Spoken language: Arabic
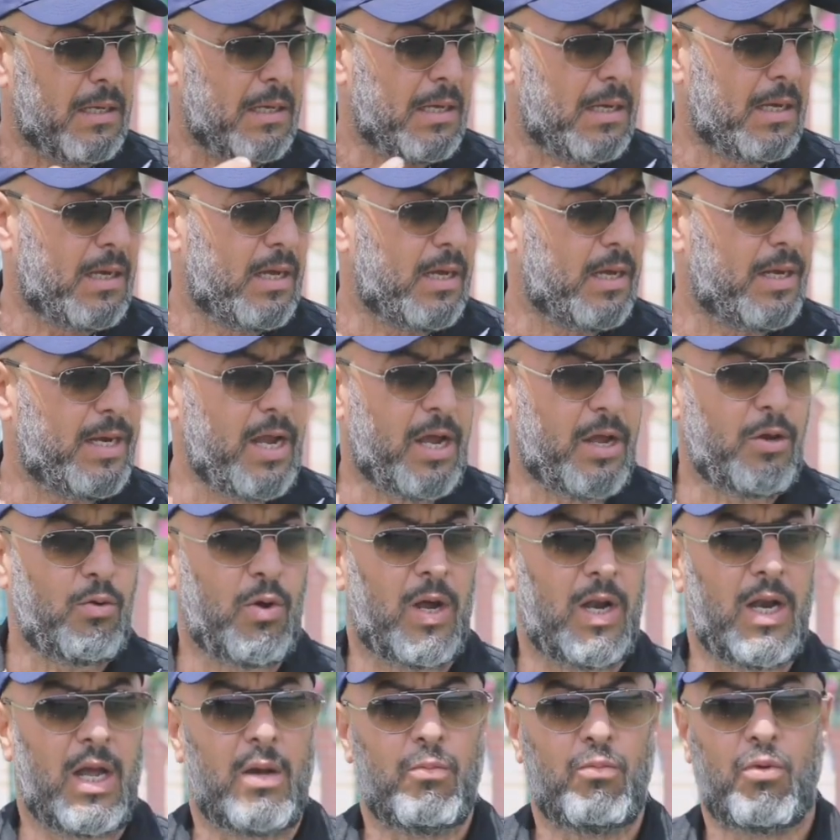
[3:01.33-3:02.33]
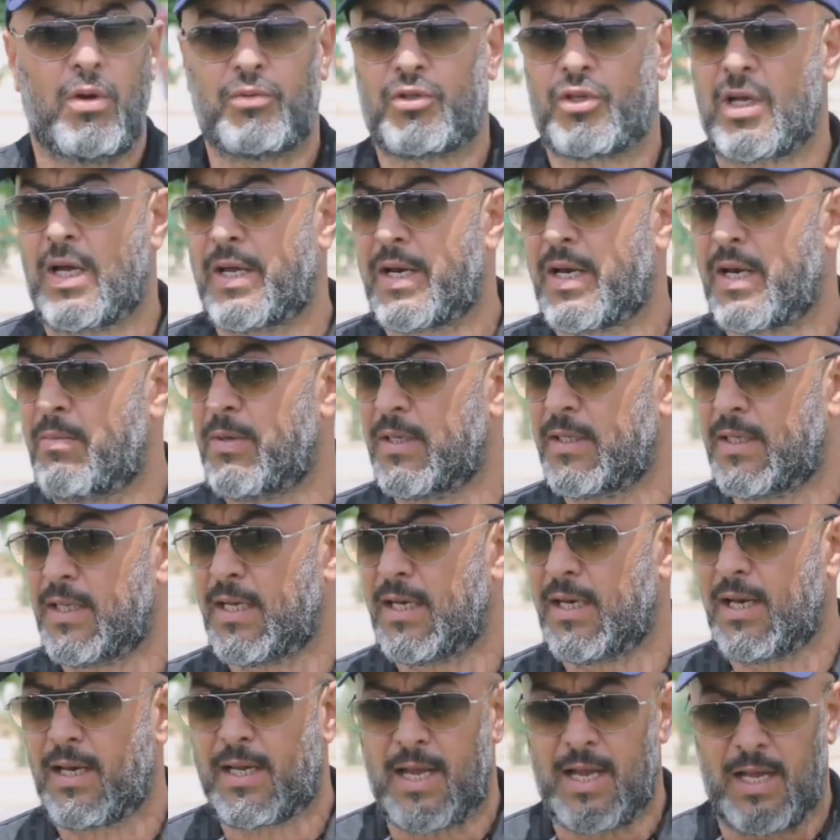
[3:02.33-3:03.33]
آه، نحن على ابواب شهر
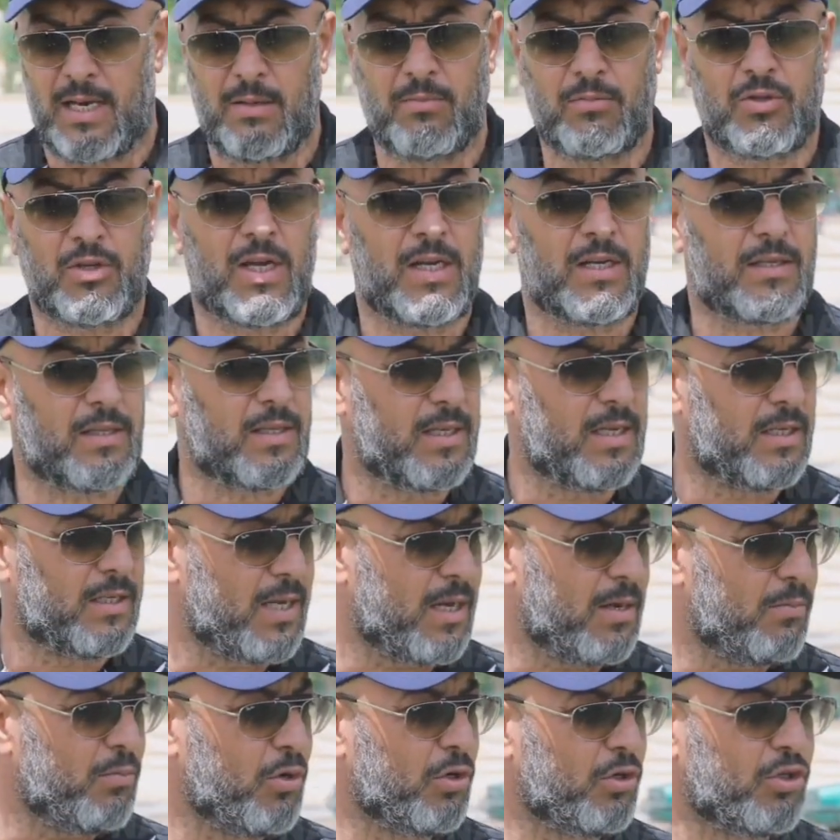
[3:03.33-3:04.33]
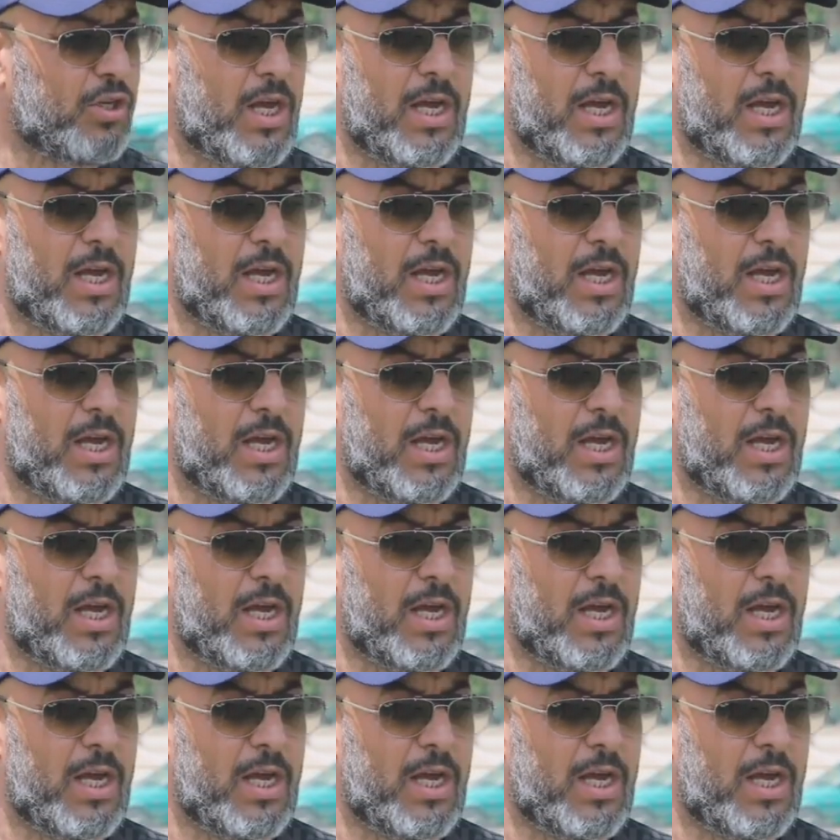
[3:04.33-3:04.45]
رمضان الكريم شهر التسامح